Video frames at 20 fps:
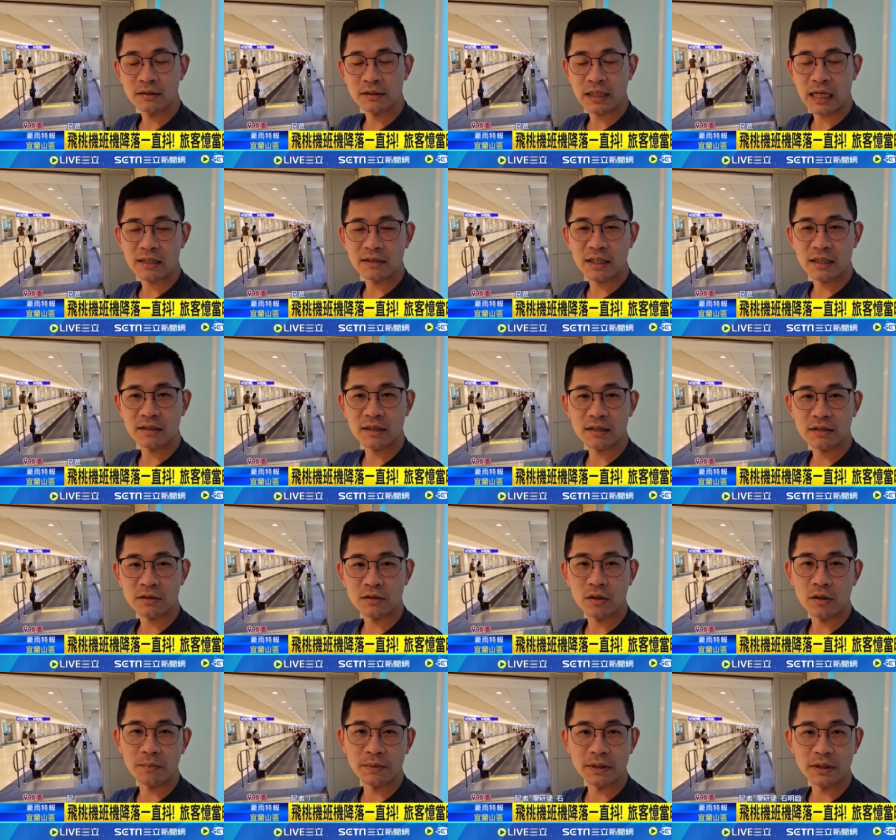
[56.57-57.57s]
下降的时
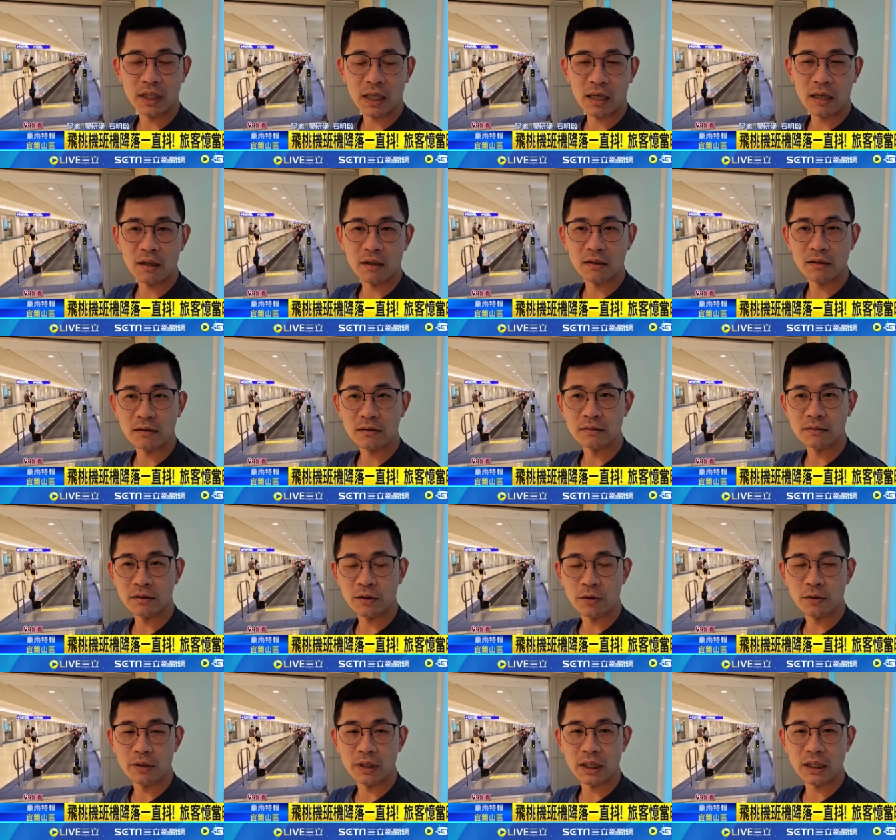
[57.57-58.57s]
候比较
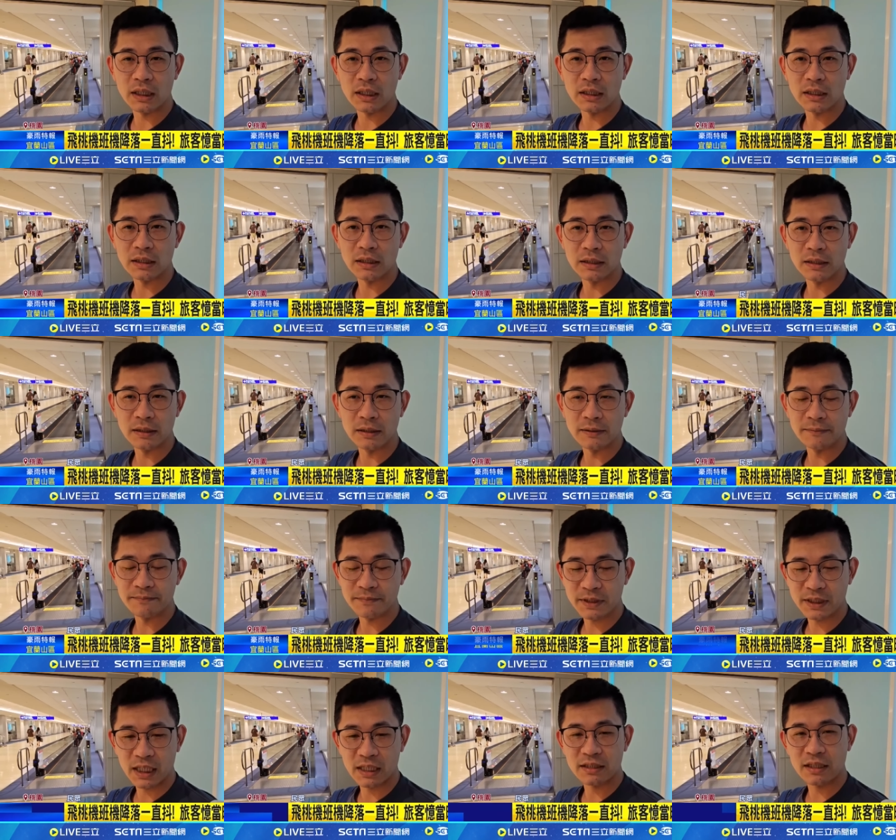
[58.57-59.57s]
有那个
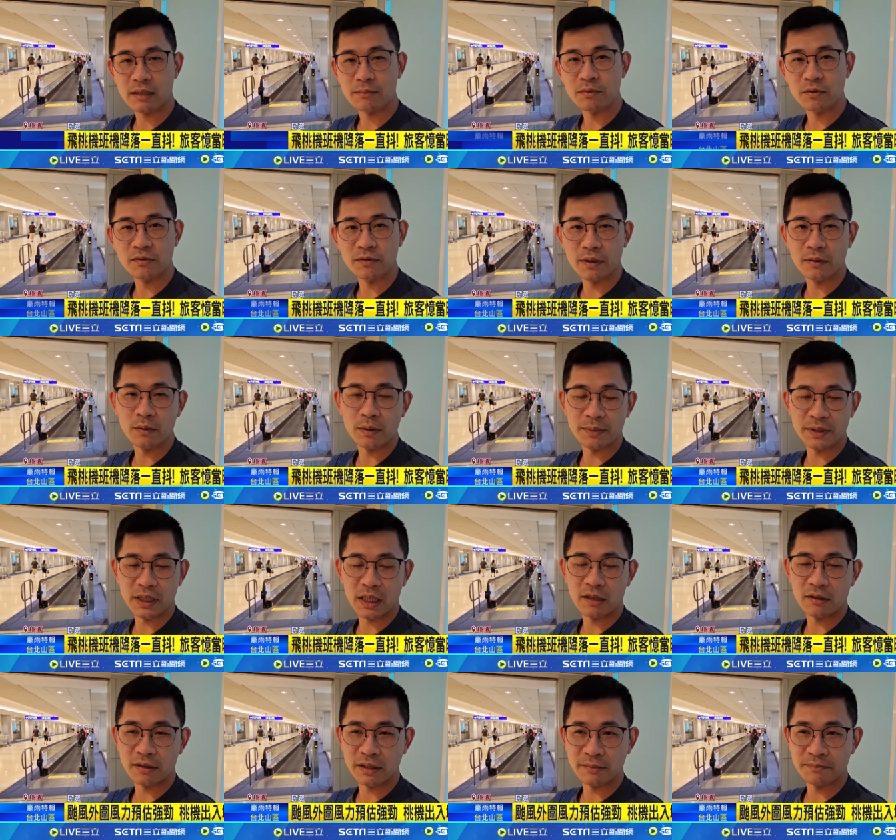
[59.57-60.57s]
下降部分会比
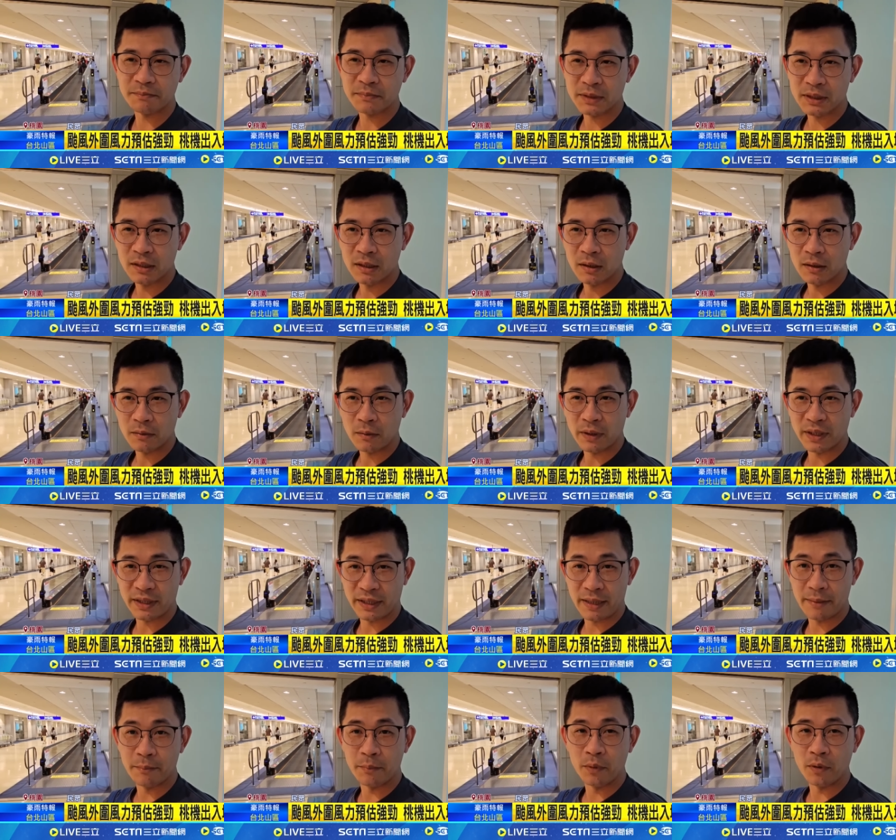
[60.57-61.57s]
较会
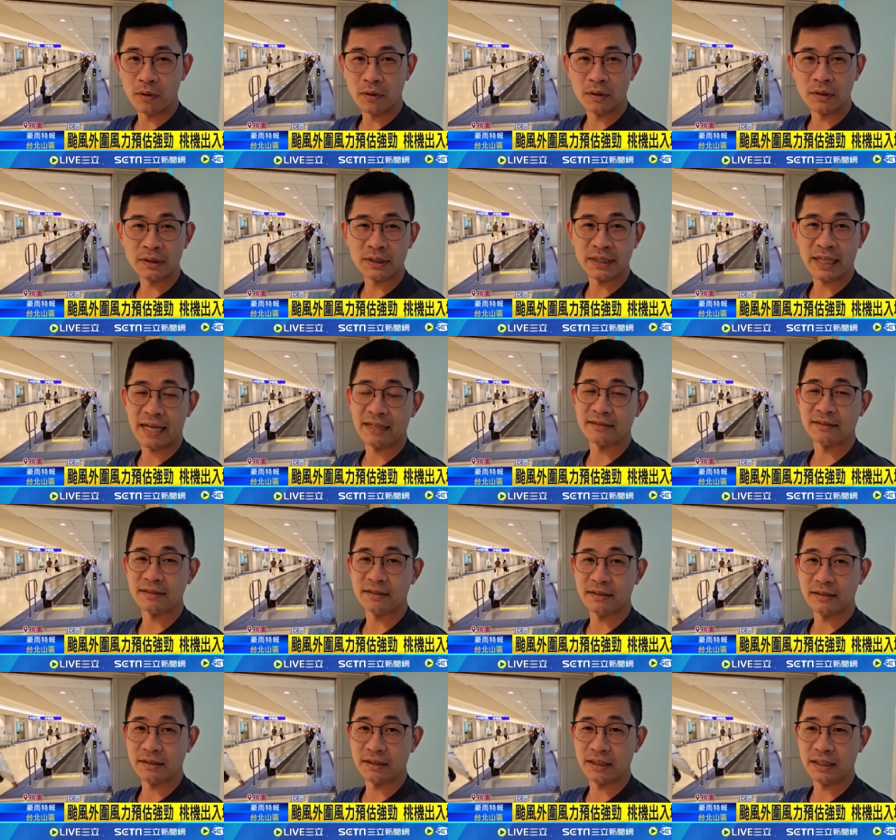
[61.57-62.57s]
颠簸这样子，
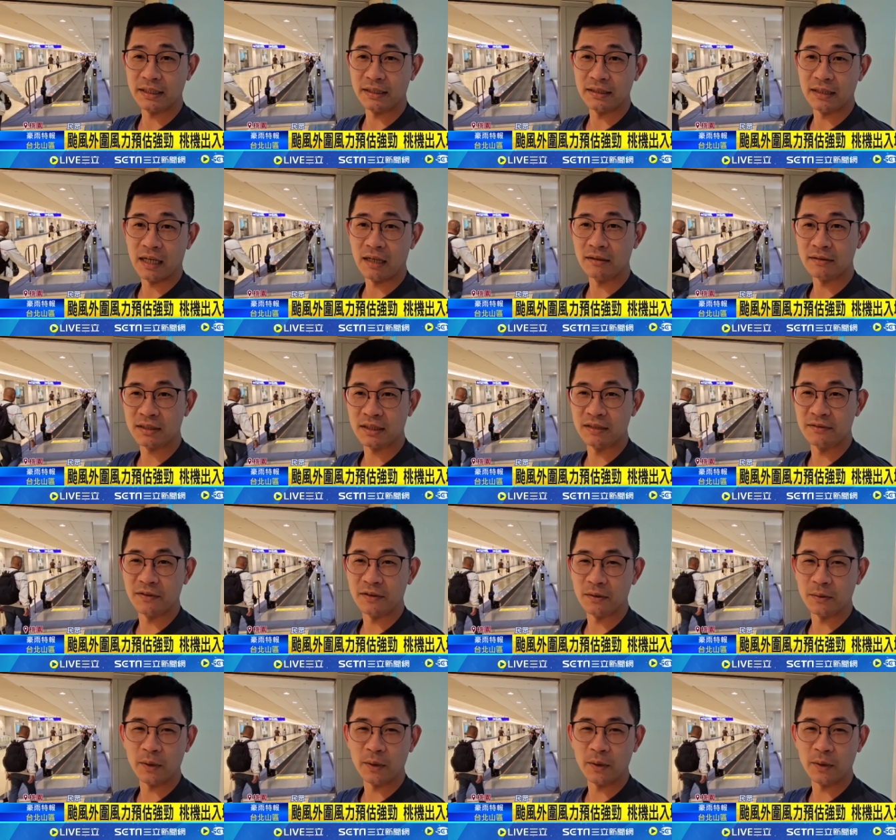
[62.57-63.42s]
而已，然后车风